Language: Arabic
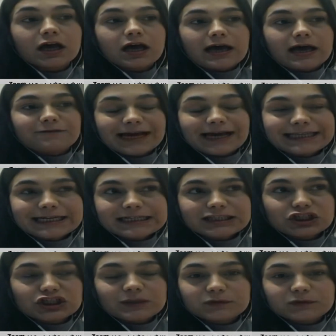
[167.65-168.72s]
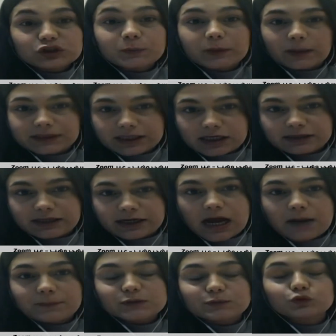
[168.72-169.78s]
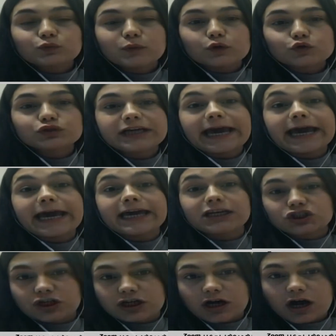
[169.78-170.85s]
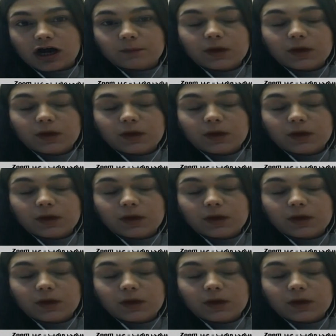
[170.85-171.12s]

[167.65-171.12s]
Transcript: آه، فهيدي الأنسجة بتشبه بطانة الرحم بس بتكون موجودة خارج الرحم